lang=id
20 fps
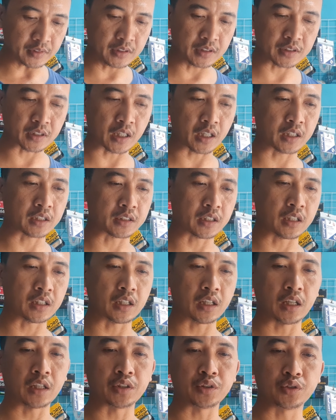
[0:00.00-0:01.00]
saya
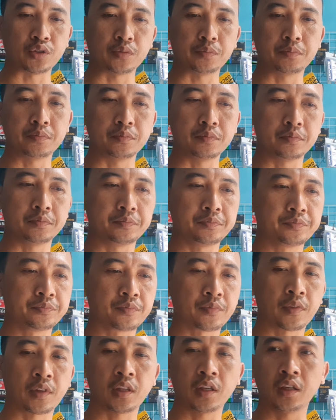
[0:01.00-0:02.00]
kedatangan job
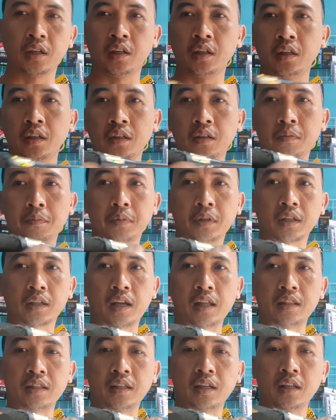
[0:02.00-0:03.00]

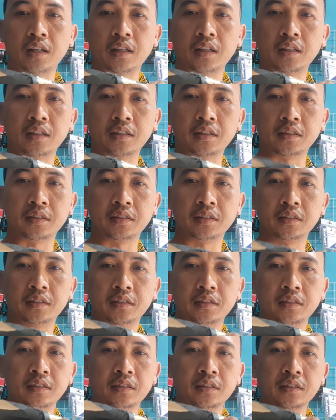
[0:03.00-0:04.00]
pergantian
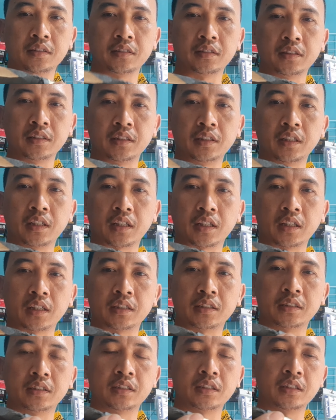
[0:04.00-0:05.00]
ini ya
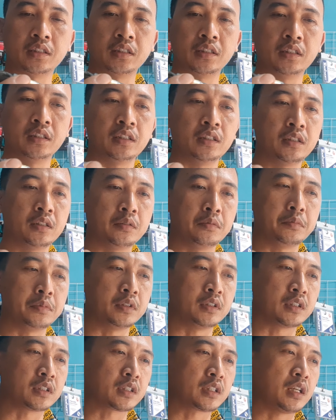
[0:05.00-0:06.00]
guys
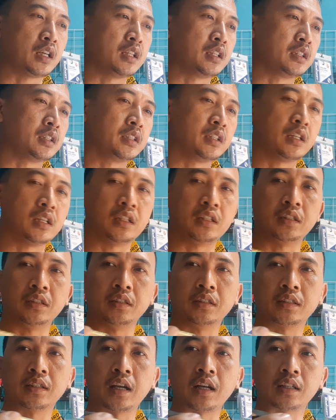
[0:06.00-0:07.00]
pergantian
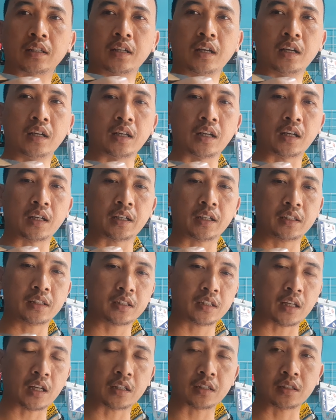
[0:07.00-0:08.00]
gagang raket
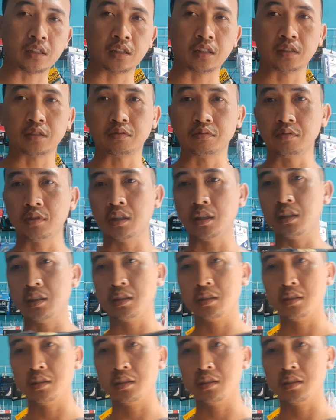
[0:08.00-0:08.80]
ada dua